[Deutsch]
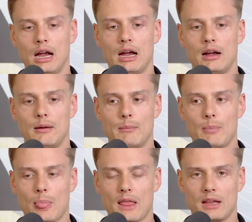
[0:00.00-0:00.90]

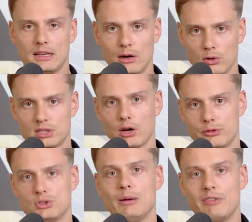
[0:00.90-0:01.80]
Ähm, da Lust
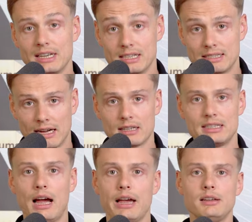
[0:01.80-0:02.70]
drauf zu haben, weil ich sag
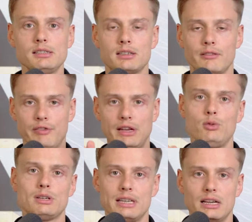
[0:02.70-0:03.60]
dir eines, wenn
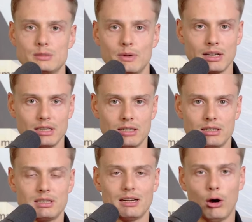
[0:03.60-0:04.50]
du das erstmal
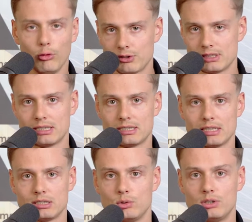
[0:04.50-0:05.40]
richtig aufgesetzt
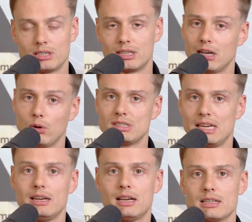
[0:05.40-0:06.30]
hast und genau
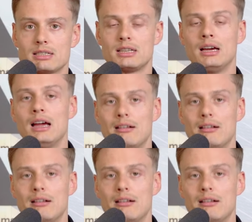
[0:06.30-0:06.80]
sehen kannst,